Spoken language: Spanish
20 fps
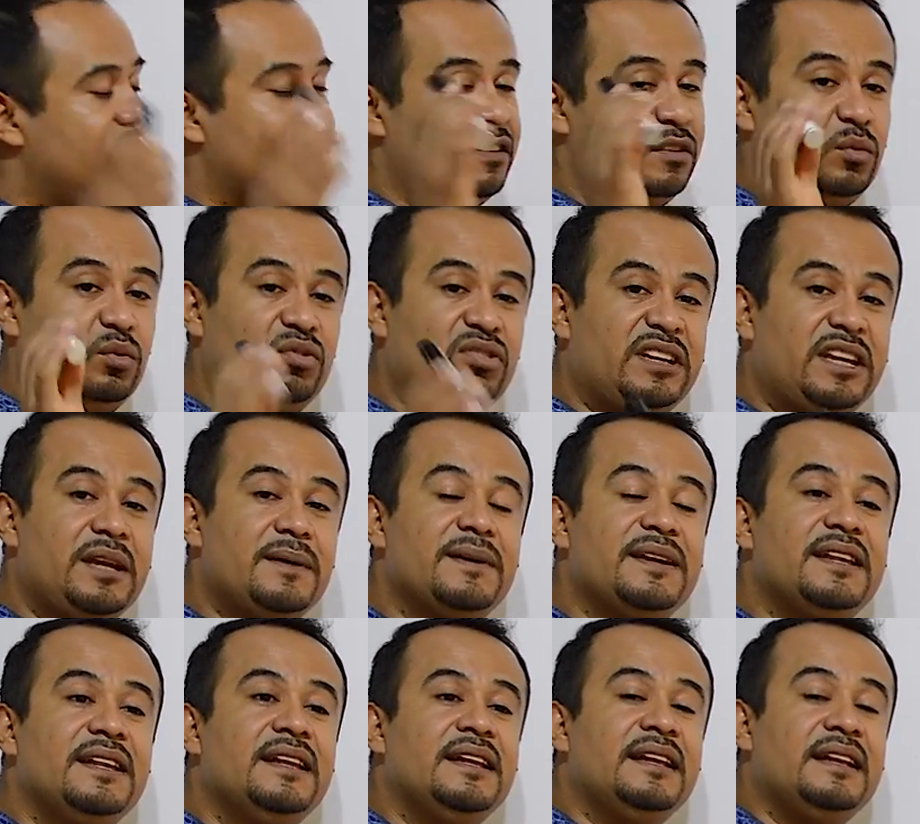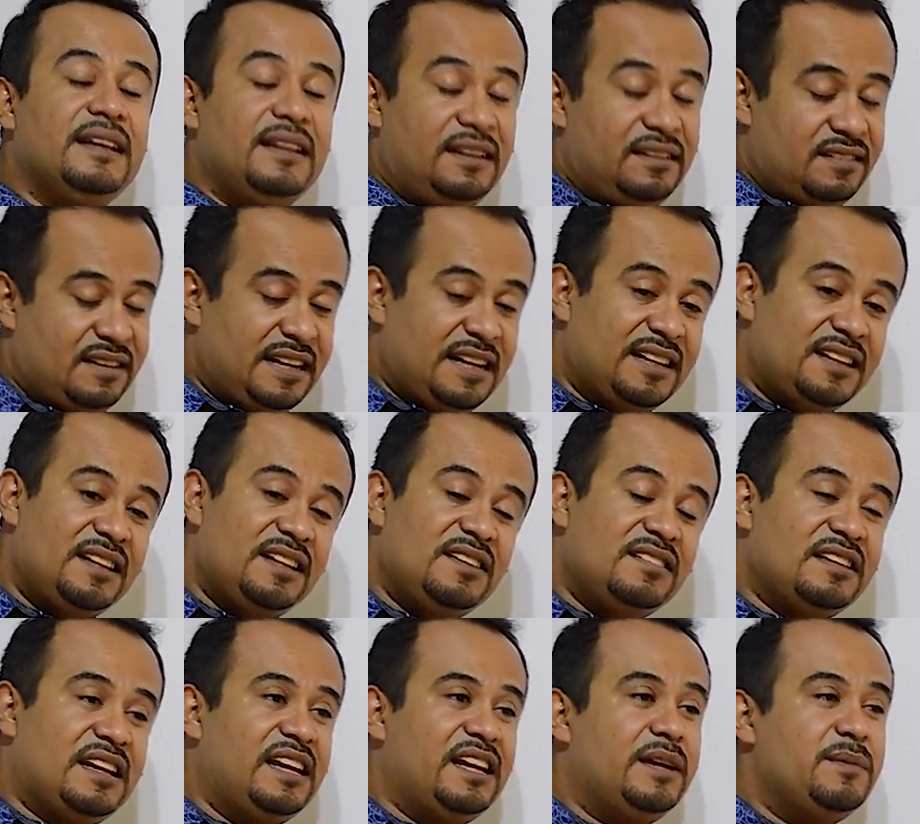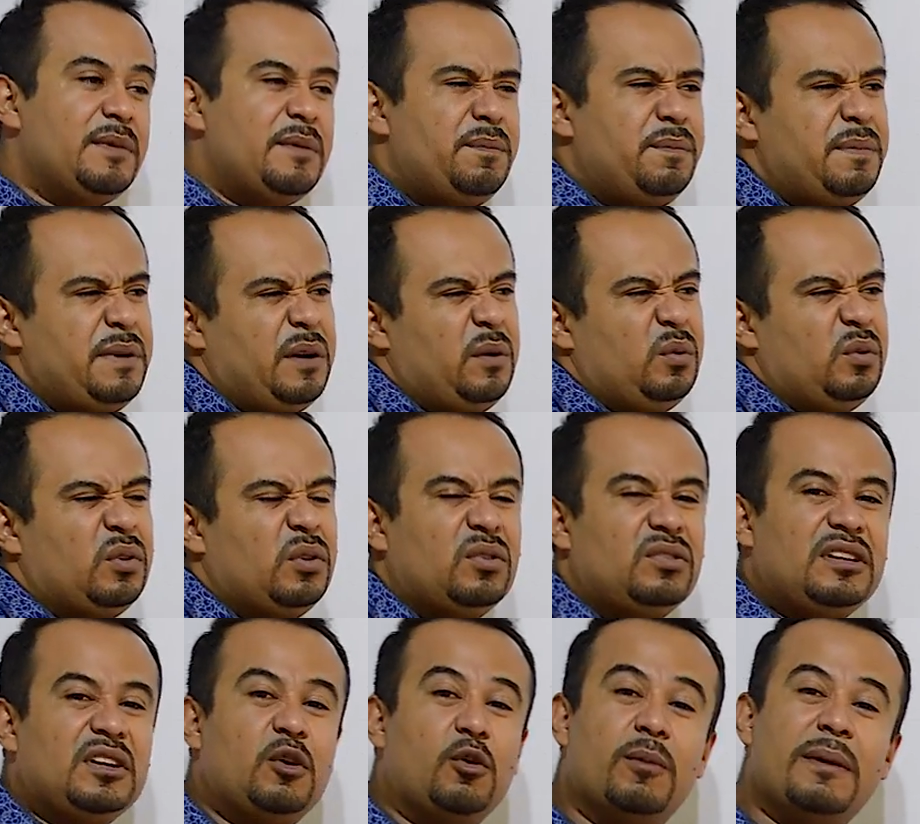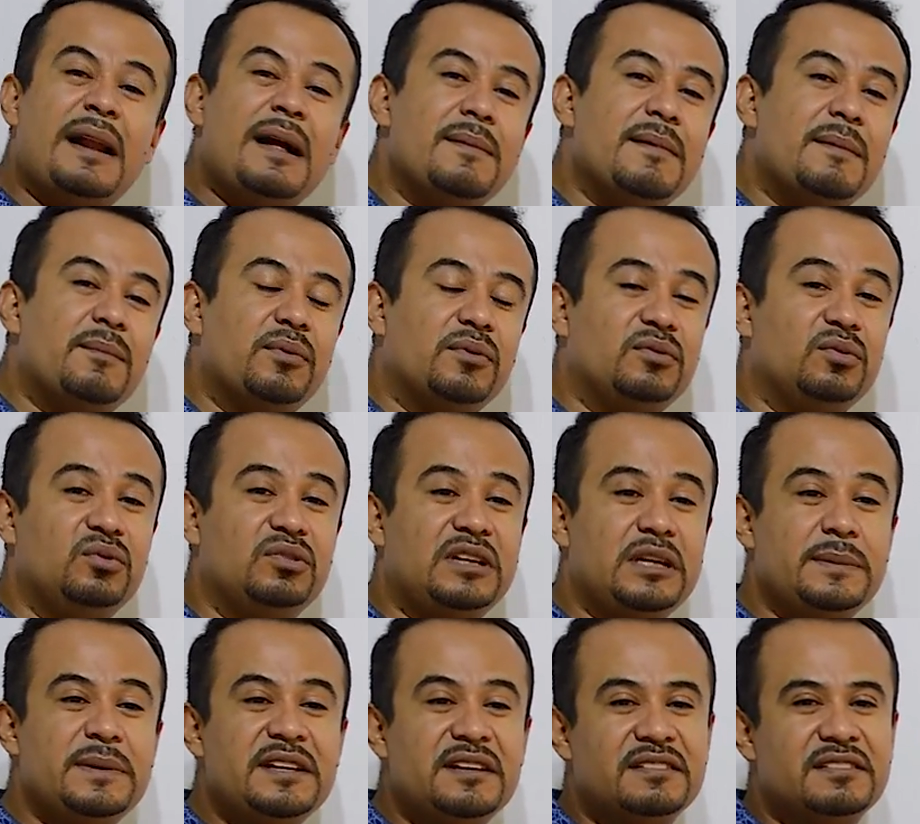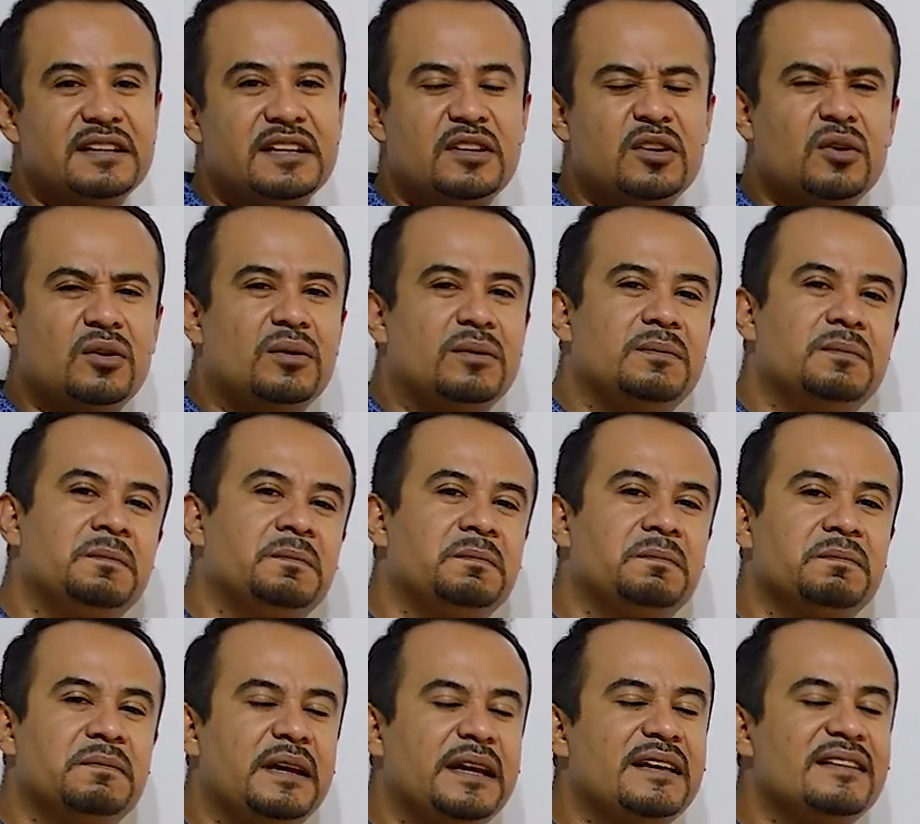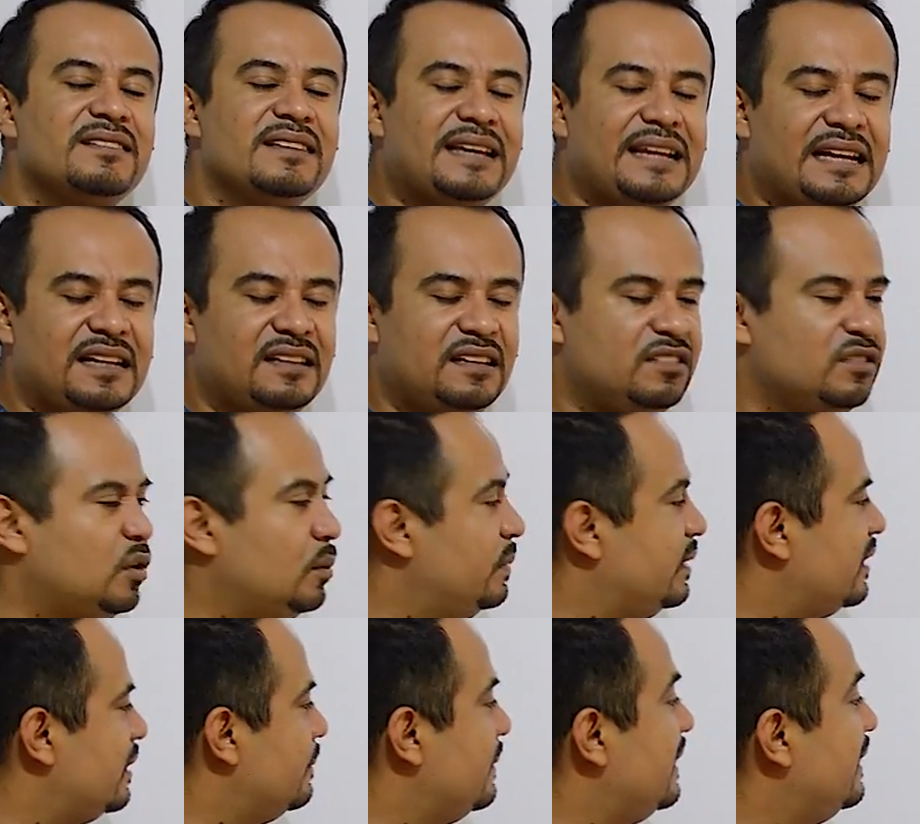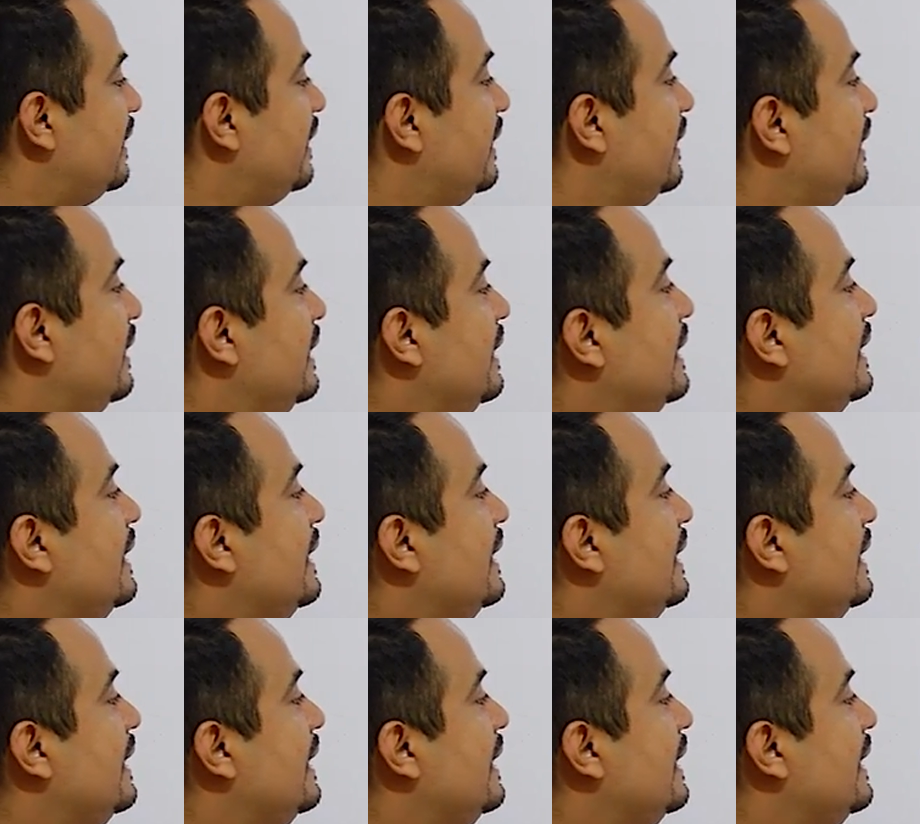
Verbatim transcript: Se suscriben, es gratis. Alguien me preguntó si cobraba por suscribirse. No, es gratis completamente.